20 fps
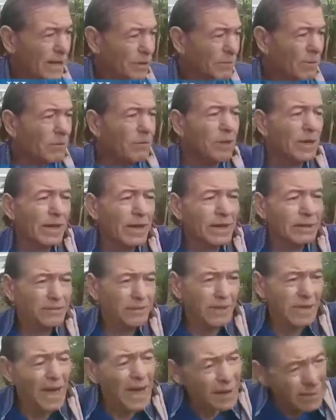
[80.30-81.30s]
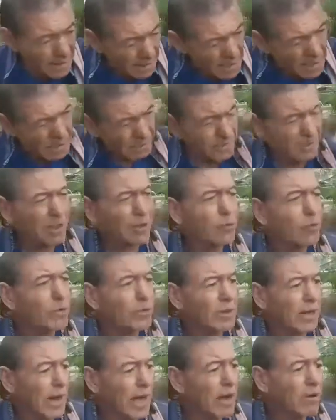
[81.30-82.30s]
aquí mismo en la castellana, se
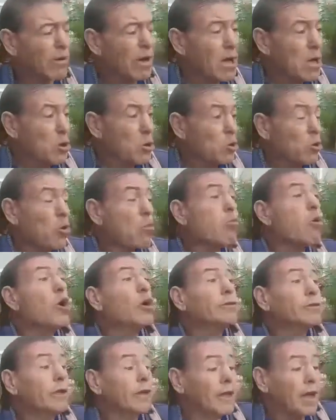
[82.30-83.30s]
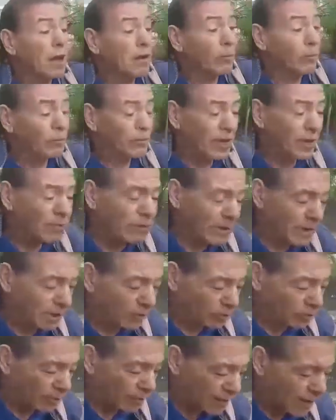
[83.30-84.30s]
desborda el agua, un bote de agua, porque es una
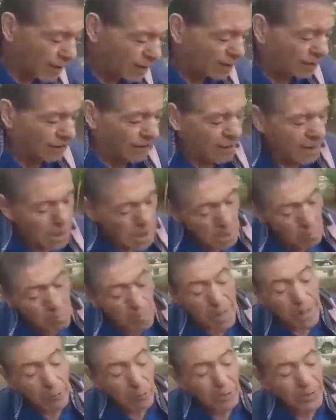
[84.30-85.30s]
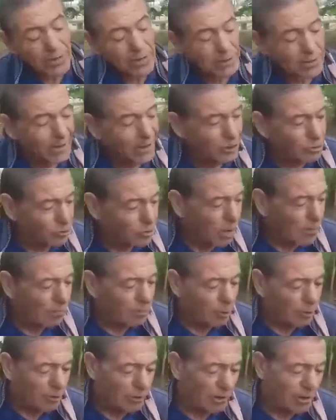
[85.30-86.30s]
tubería que tiene más de 40 años toda
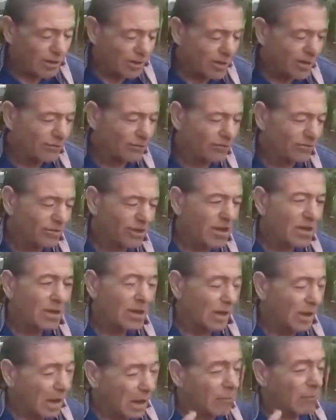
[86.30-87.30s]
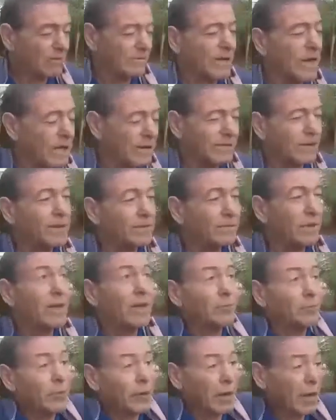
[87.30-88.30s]
podrida ya, entonces el agua sale,
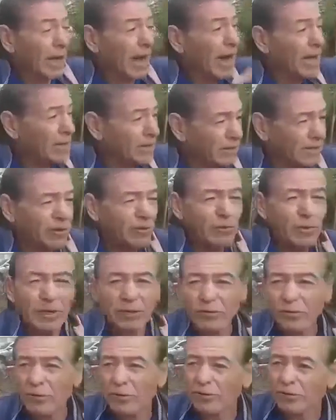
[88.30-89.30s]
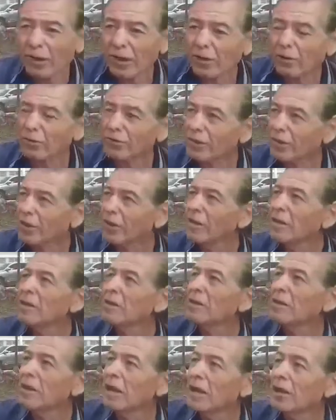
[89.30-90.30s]
sale, por la calle y se inunda toda esta cosa aquí,
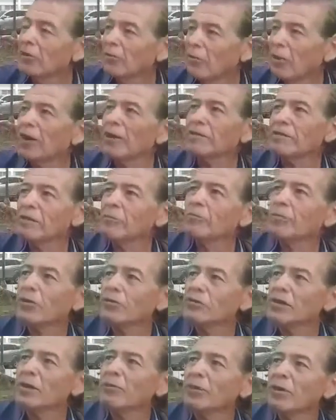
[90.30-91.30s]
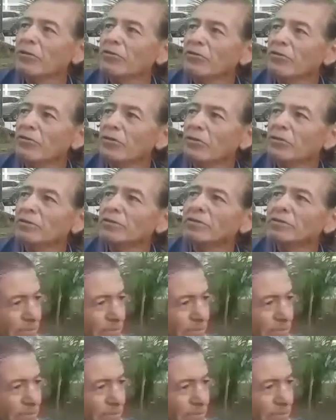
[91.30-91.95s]
en lugar se aprovechaba para nosotros.